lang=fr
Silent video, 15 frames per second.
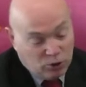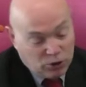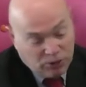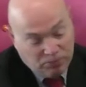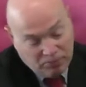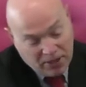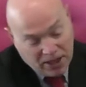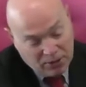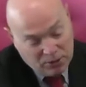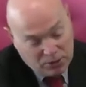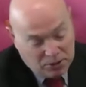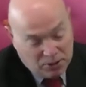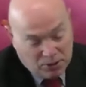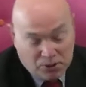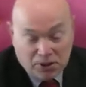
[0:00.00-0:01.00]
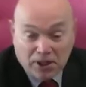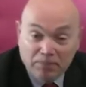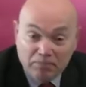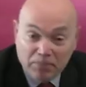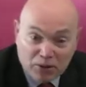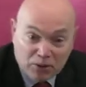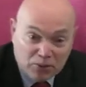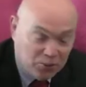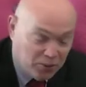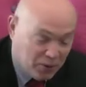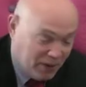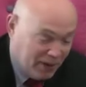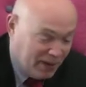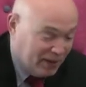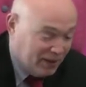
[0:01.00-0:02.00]
j'aime bien ça parce que
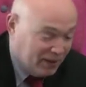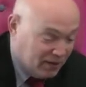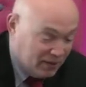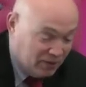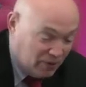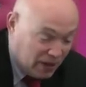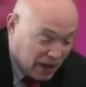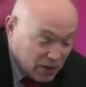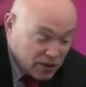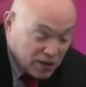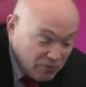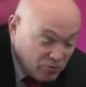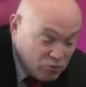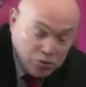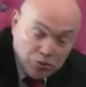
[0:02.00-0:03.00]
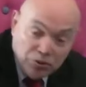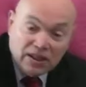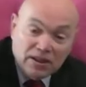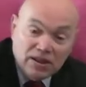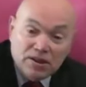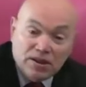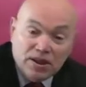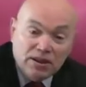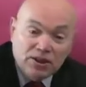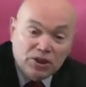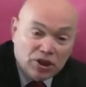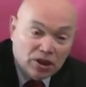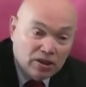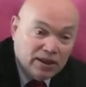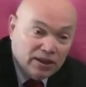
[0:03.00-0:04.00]
euh, voilà, si vous utilisez les
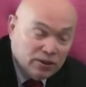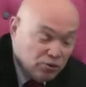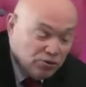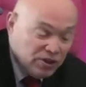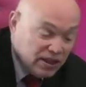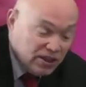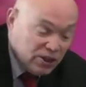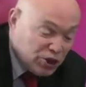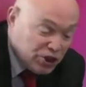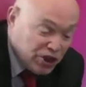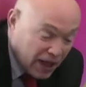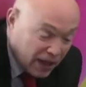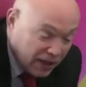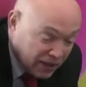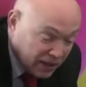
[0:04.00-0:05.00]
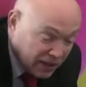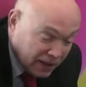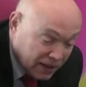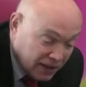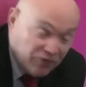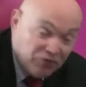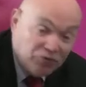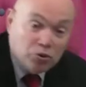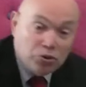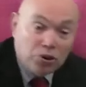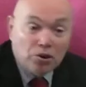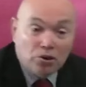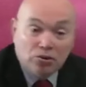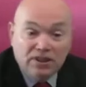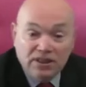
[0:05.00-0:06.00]
étudiez les chiens, il faut
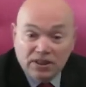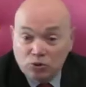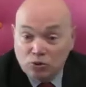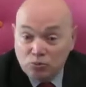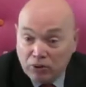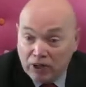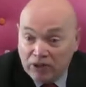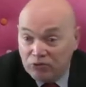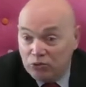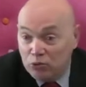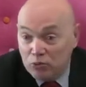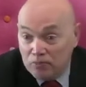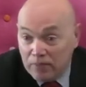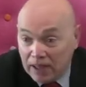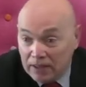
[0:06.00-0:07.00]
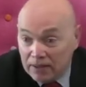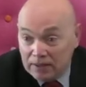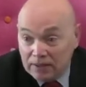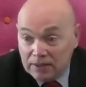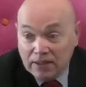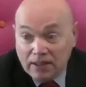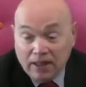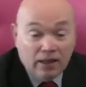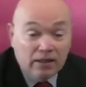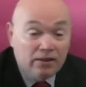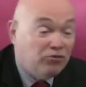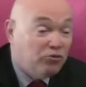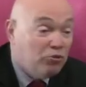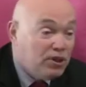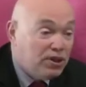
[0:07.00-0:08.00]
sortir du point de vue humain. Il
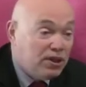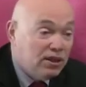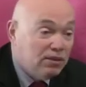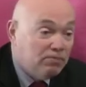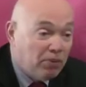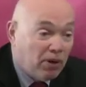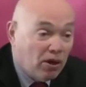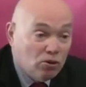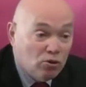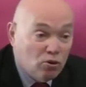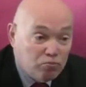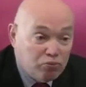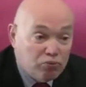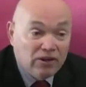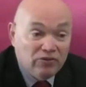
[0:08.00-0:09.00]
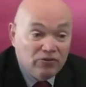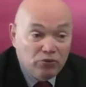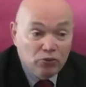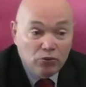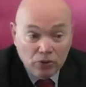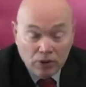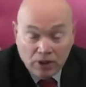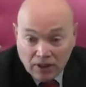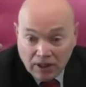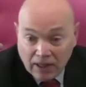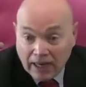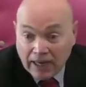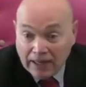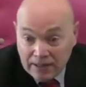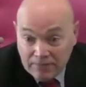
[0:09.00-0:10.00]
faut essayer de prendre le point de vue
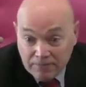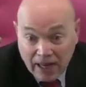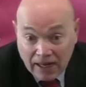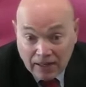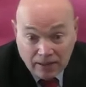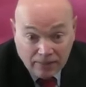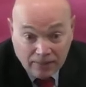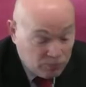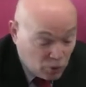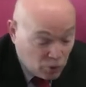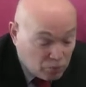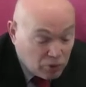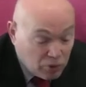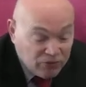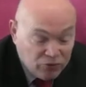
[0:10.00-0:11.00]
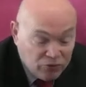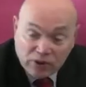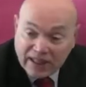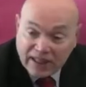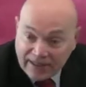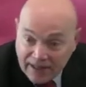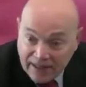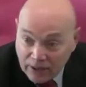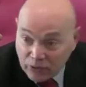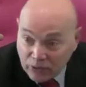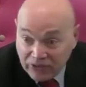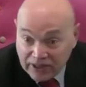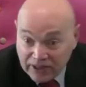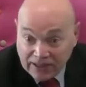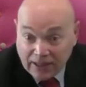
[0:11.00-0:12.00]
animal, le point de vue canin, on
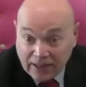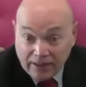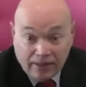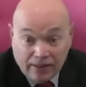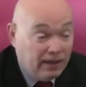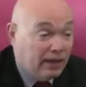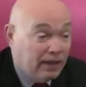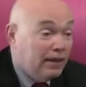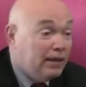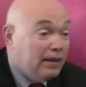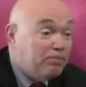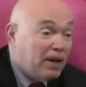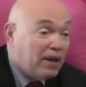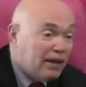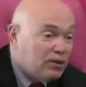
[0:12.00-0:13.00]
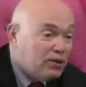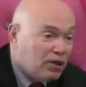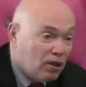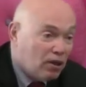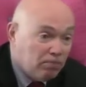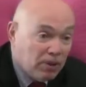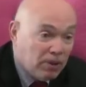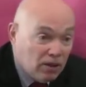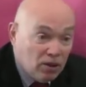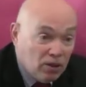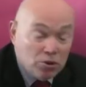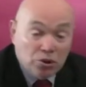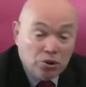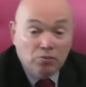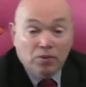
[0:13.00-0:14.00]
va dire. Et par exemple,
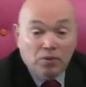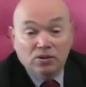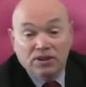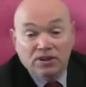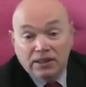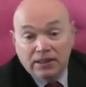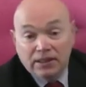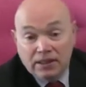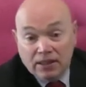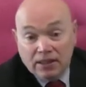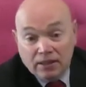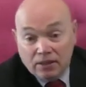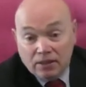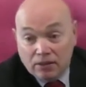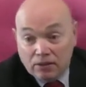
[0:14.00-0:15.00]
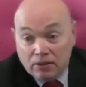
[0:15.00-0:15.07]
se demander euh,